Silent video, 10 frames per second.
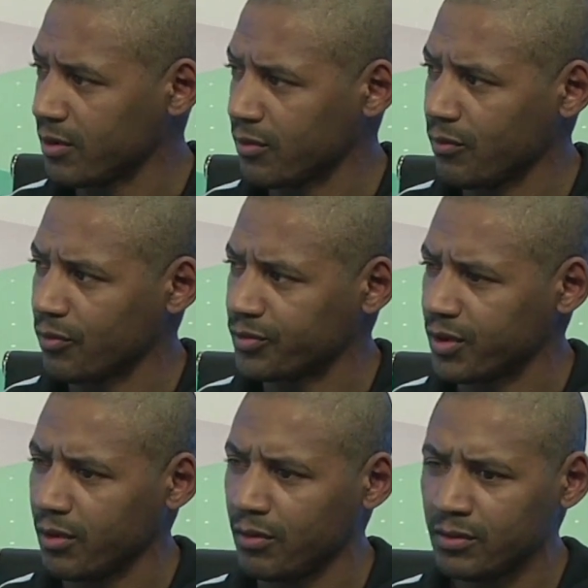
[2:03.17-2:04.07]
eventos de
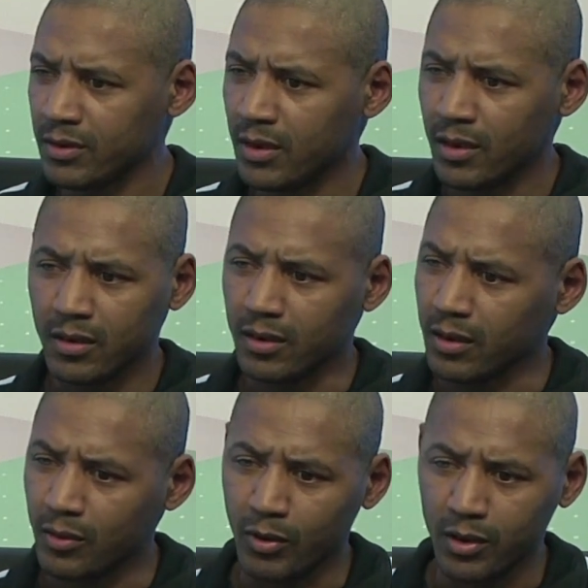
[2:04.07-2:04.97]
boxeo
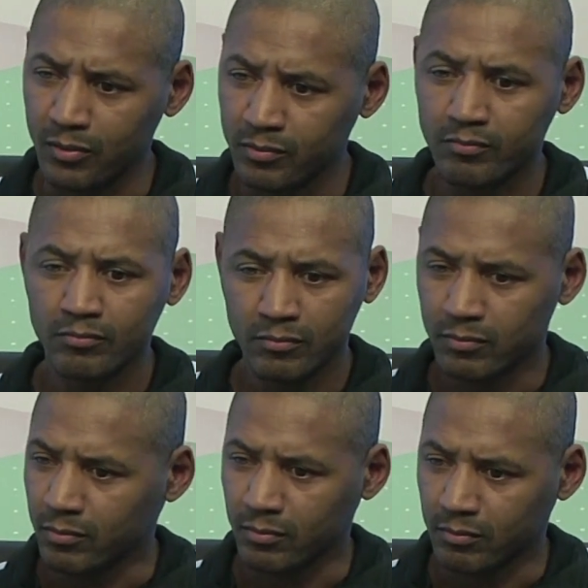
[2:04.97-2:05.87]
y bueno,
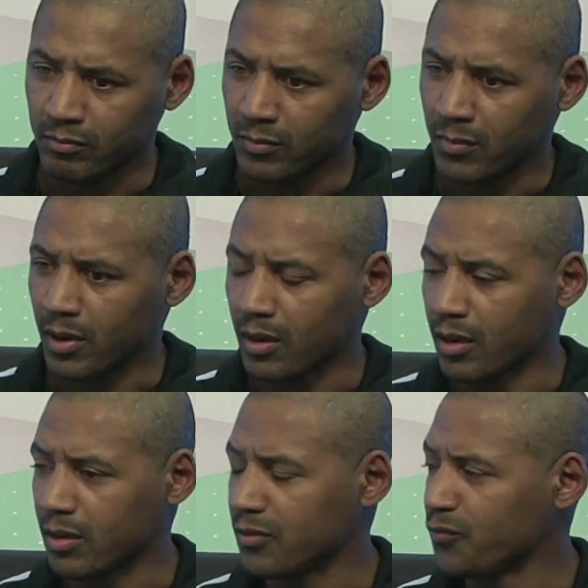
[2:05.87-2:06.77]

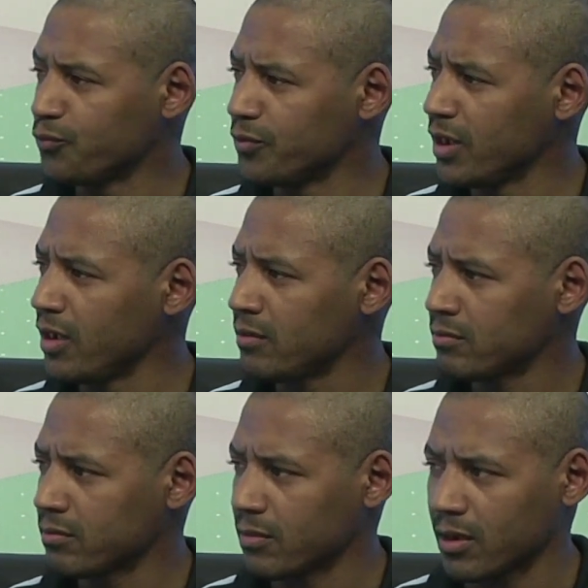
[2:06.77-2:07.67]
eh, difundir
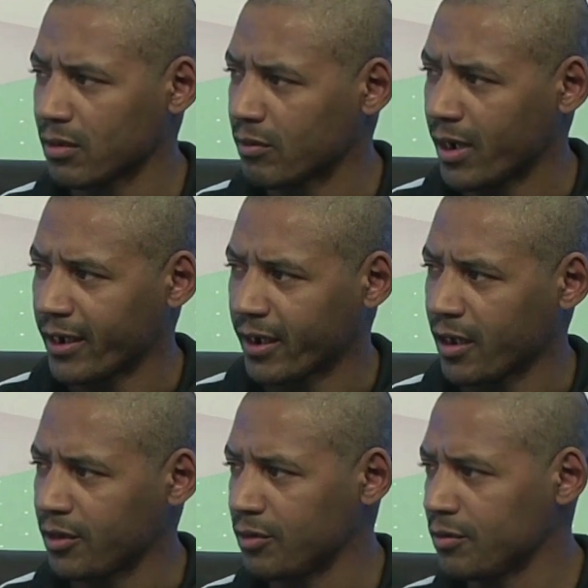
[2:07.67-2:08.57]
eh, con la
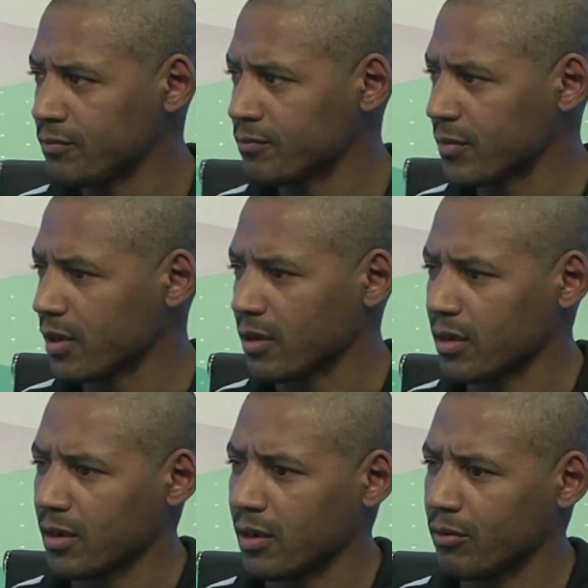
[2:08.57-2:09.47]
radio
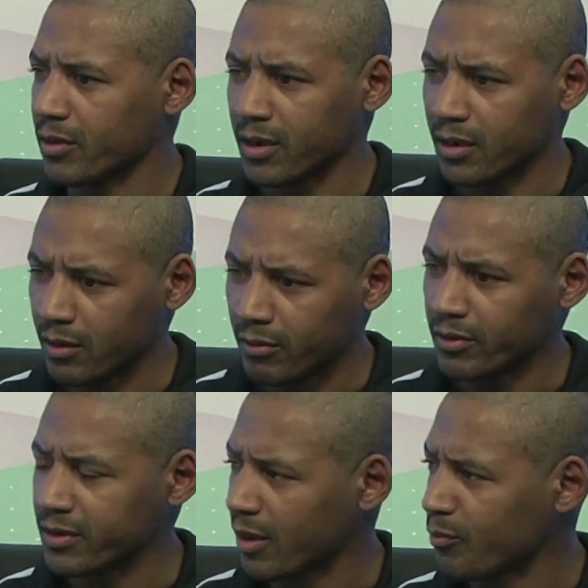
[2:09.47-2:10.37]
eh, lo, que,
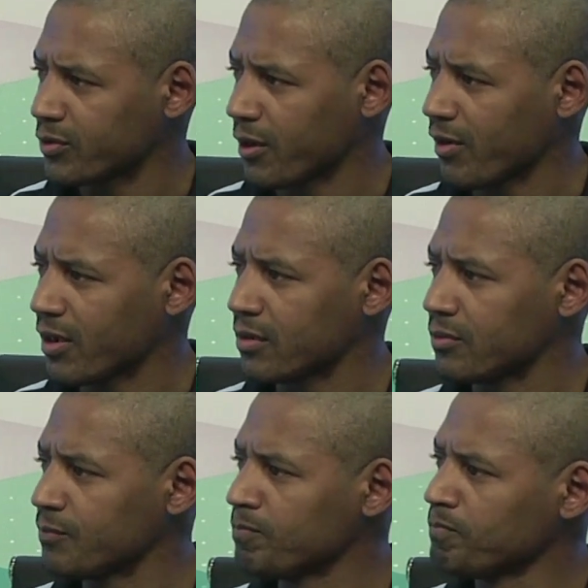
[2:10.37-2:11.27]
lo que estamos
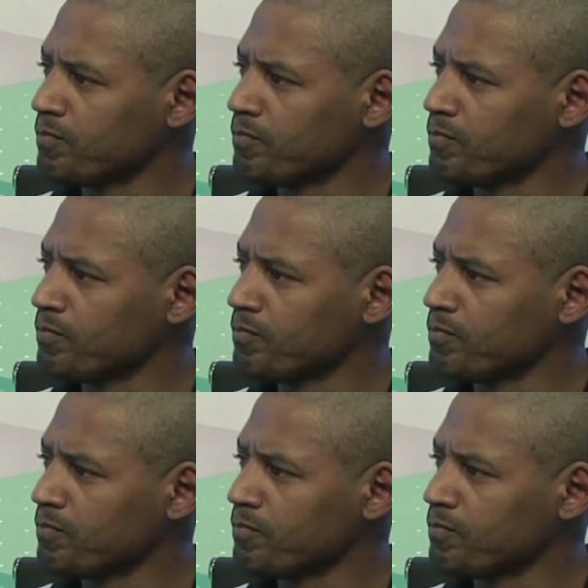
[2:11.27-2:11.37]
trabajando.